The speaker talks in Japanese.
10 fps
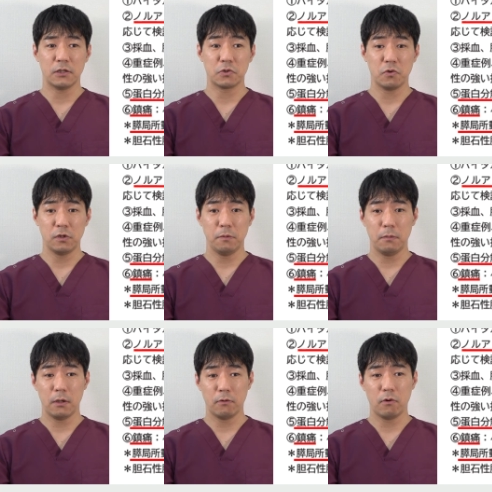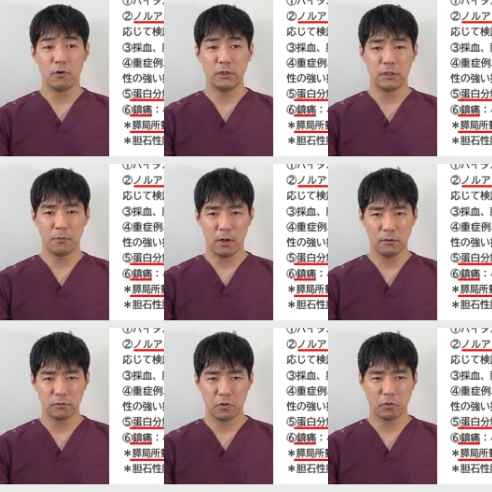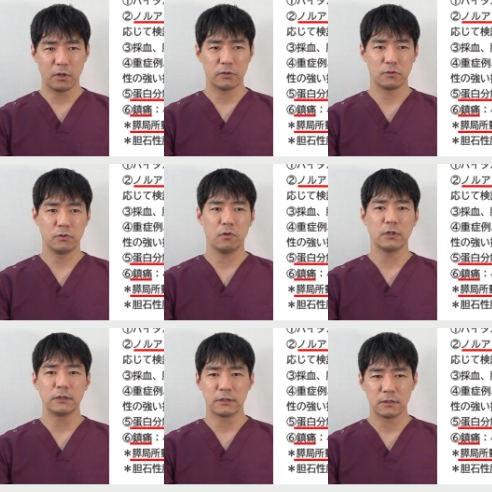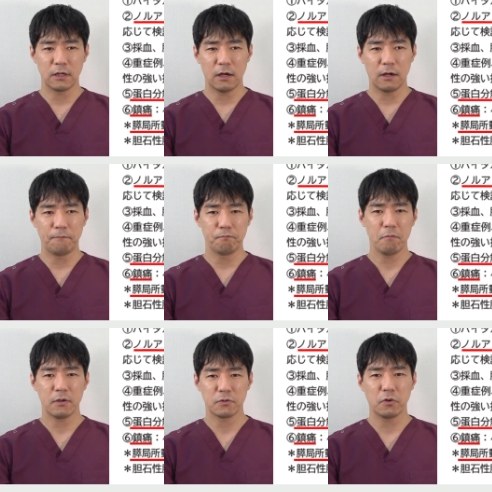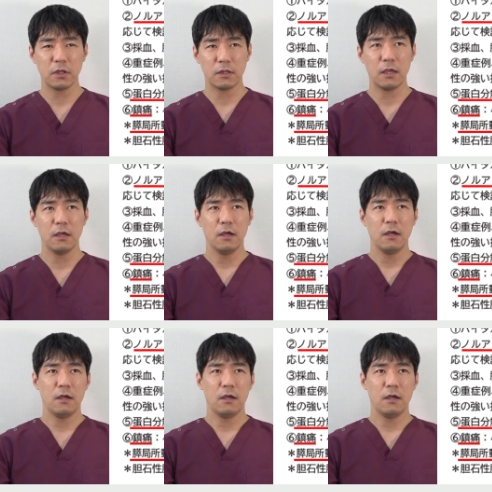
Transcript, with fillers: な商品名を言ってもらうということが重要なんですが、まあ、そこでね、